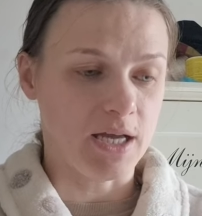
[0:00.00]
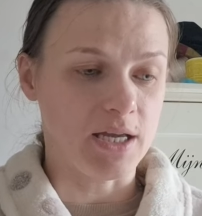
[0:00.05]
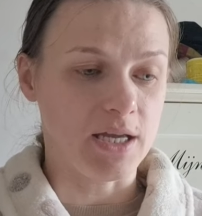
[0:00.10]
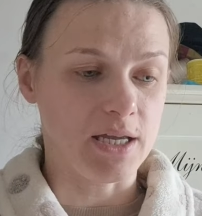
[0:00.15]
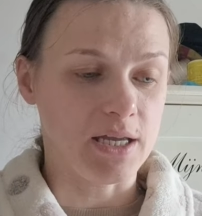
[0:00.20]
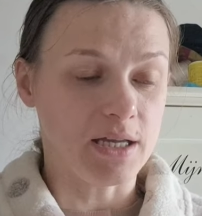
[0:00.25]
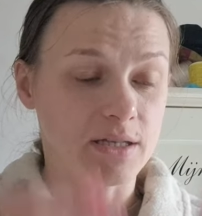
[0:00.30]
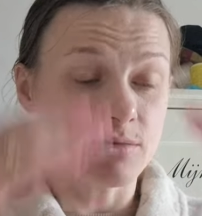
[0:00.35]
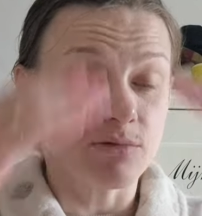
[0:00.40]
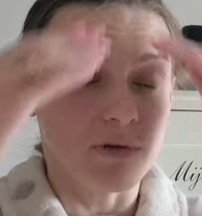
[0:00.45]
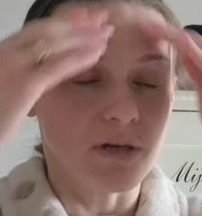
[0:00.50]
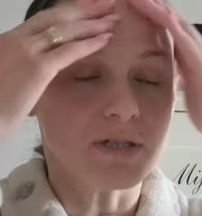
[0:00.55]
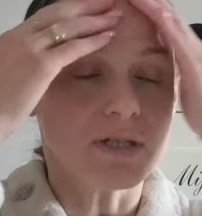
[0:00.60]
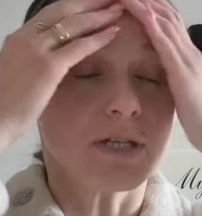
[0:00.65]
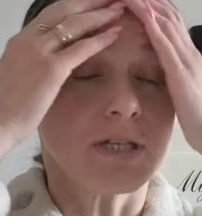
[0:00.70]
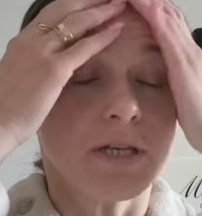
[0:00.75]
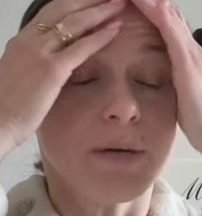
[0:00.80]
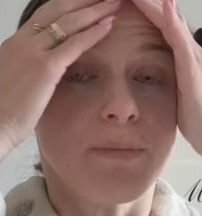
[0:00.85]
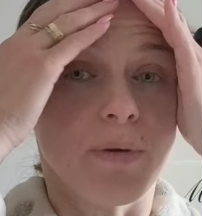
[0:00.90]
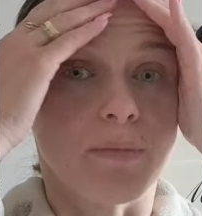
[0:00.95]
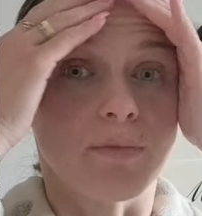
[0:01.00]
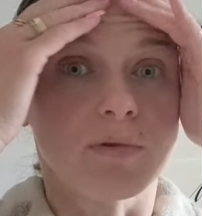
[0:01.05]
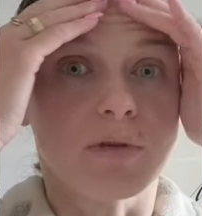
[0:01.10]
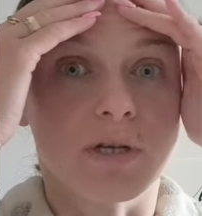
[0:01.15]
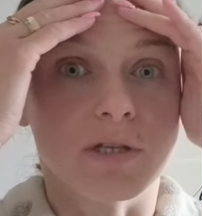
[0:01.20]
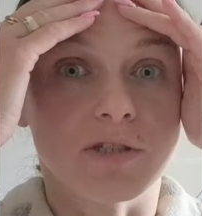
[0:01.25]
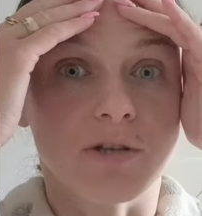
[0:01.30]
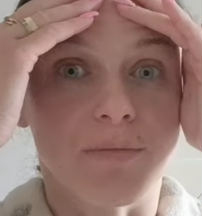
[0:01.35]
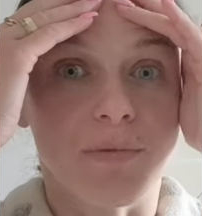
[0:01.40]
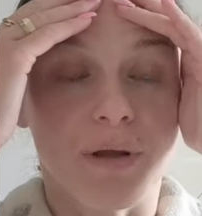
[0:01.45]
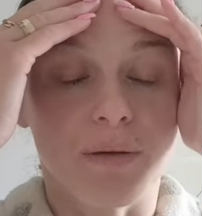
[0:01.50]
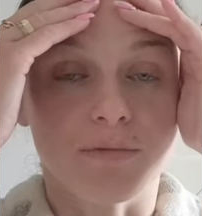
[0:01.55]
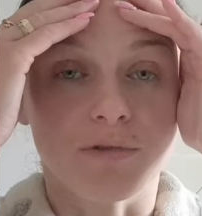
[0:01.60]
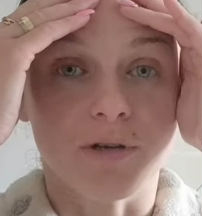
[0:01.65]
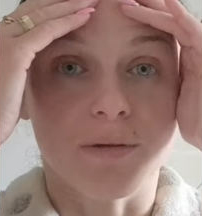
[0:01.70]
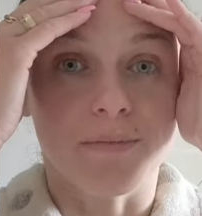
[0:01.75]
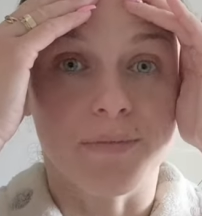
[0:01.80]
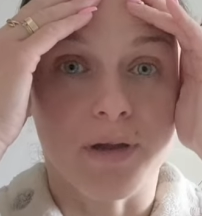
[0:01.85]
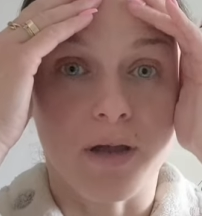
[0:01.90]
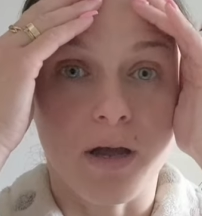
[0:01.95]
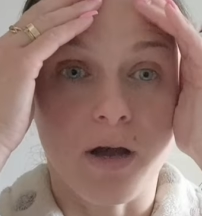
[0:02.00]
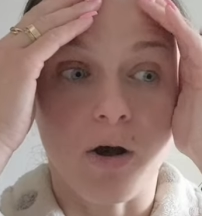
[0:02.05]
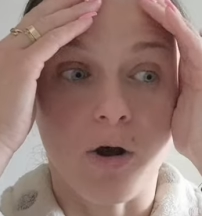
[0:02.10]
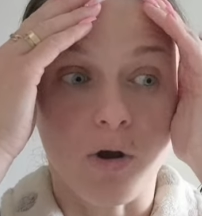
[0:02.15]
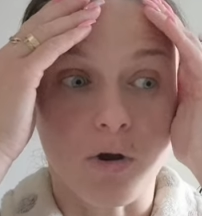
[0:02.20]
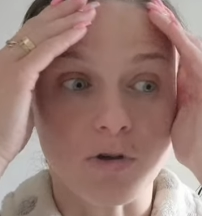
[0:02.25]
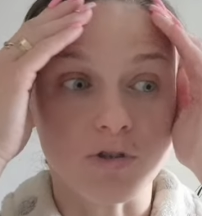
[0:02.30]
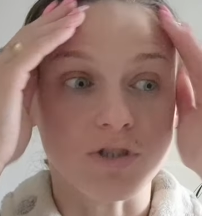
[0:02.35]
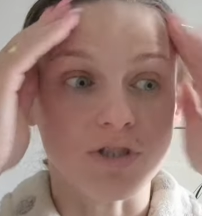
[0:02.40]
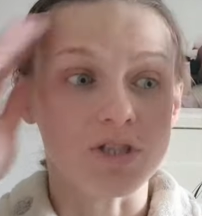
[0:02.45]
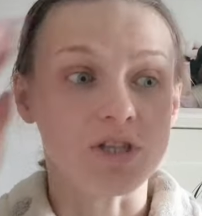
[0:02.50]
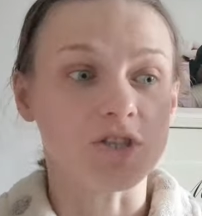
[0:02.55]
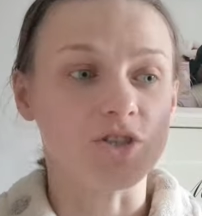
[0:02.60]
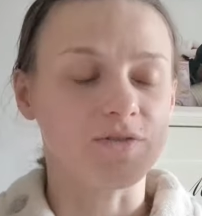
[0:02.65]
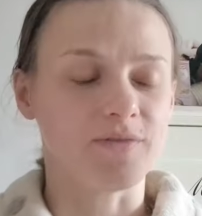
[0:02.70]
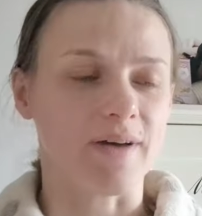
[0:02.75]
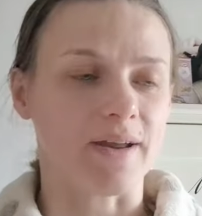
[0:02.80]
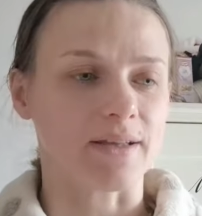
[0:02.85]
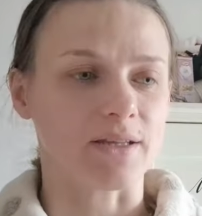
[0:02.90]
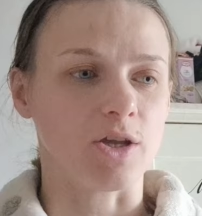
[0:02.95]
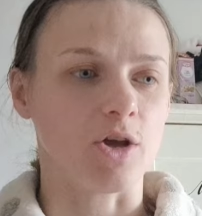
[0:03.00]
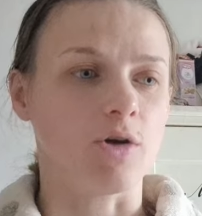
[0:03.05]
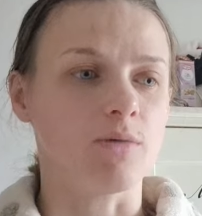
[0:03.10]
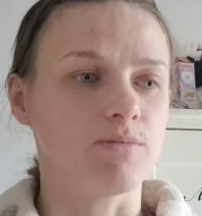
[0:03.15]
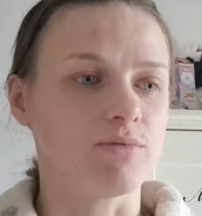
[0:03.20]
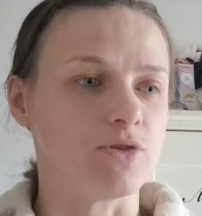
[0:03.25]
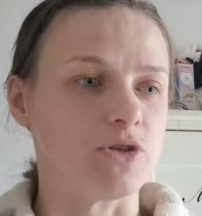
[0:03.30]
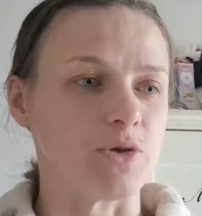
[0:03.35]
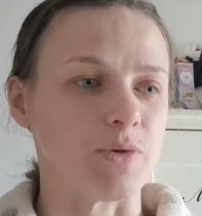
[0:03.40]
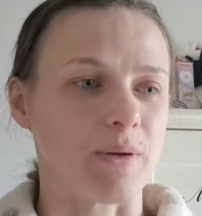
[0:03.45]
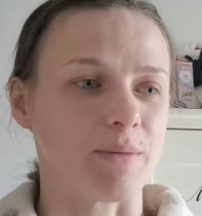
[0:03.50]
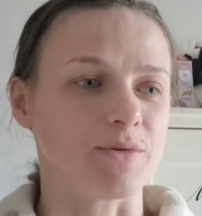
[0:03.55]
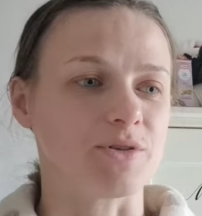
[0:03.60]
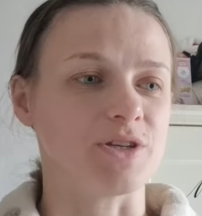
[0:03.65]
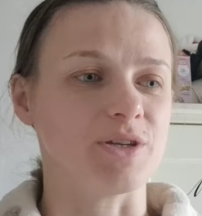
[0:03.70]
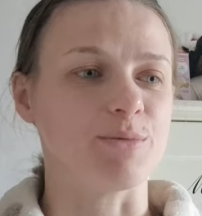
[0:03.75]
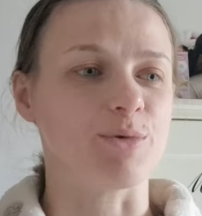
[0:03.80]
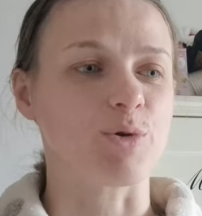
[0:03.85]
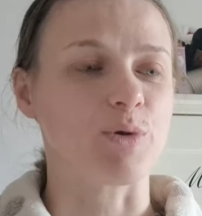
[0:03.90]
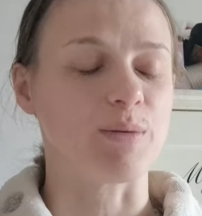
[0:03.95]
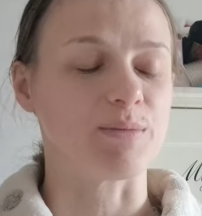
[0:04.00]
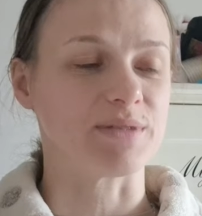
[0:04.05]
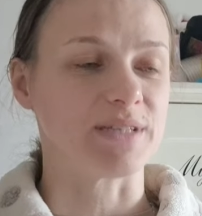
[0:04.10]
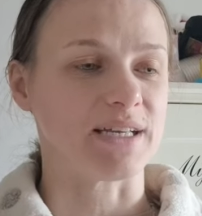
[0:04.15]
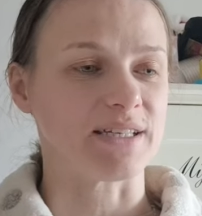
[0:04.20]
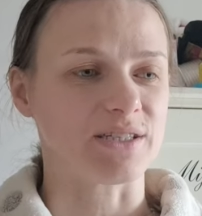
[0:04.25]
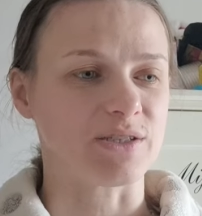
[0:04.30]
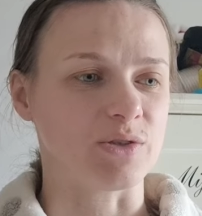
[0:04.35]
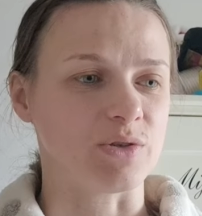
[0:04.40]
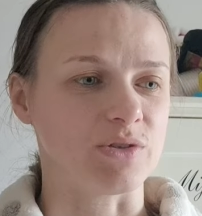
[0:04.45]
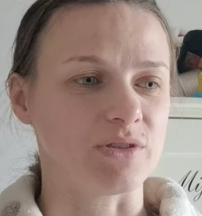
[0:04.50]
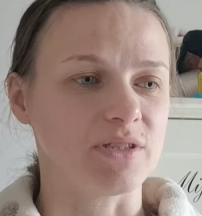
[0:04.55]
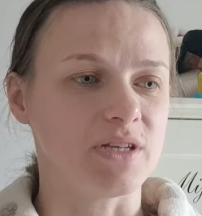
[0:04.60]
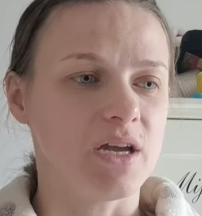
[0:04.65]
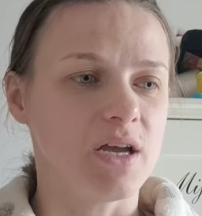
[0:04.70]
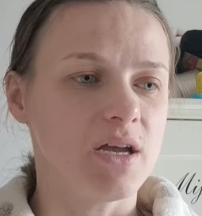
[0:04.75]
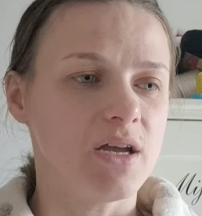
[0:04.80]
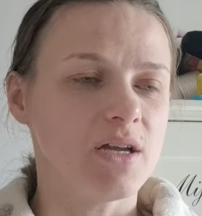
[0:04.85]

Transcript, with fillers: E, ja słuchajcie, dzisiaj pobudkę zrobiłam sobie o godzinie czwartej. Obudziłam się, nie mogłam zasnąć.